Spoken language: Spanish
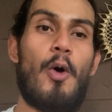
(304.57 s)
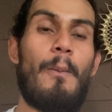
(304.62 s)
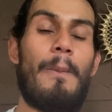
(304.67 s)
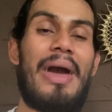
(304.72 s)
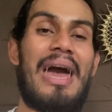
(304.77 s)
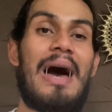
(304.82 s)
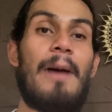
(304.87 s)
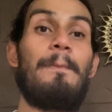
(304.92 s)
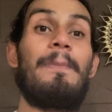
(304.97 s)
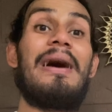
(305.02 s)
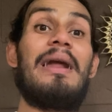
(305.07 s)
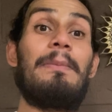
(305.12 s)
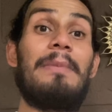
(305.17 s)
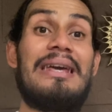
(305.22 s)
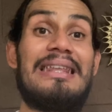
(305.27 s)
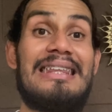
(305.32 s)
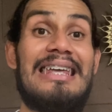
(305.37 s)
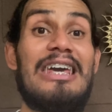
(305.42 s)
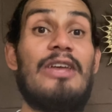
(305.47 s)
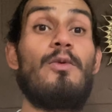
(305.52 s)
me ha
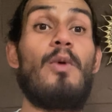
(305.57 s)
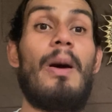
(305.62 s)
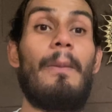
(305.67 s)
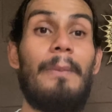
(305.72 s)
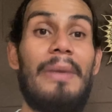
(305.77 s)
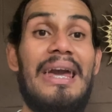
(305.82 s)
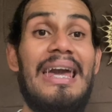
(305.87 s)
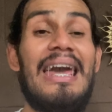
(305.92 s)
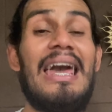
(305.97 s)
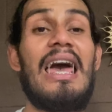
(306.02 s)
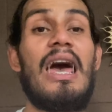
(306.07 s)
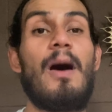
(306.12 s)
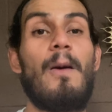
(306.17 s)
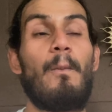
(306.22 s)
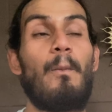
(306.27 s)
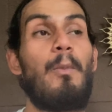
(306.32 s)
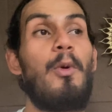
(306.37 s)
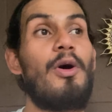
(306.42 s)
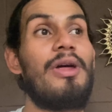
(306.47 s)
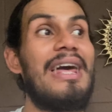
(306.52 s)
permitido a mí
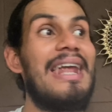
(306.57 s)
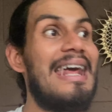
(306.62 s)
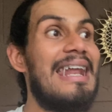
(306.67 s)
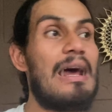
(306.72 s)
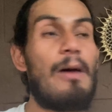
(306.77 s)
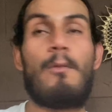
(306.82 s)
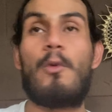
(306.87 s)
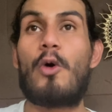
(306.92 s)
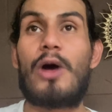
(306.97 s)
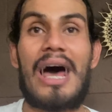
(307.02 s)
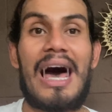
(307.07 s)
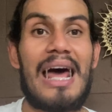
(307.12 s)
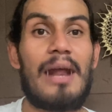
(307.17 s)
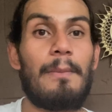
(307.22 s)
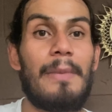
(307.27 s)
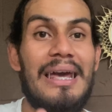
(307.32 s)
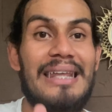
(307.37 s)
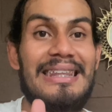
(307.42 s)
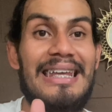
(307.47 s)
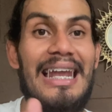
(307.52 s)
poder
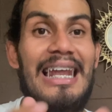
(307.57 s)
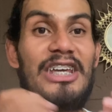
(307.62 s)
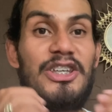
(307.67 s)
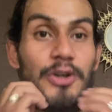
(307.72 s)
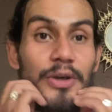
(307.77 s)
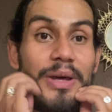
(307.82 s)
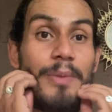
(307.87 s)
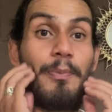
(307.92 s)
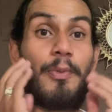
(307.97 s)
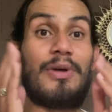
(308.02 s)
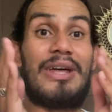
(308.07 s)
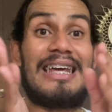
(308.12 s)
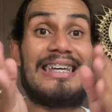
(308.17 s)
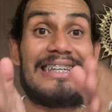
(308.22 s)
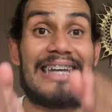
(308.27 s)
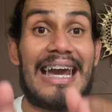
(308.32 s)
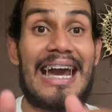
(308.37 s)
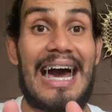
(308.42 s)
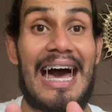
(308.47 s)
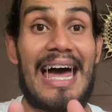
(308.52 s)
enamorarme, del hecho de poder
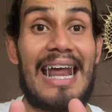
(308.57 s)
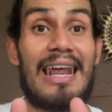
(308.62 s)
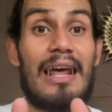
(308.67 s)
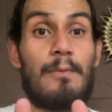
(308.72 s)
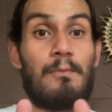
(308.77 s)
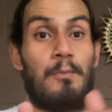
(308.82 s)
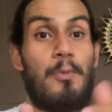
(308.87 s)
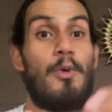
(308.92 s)
llegar,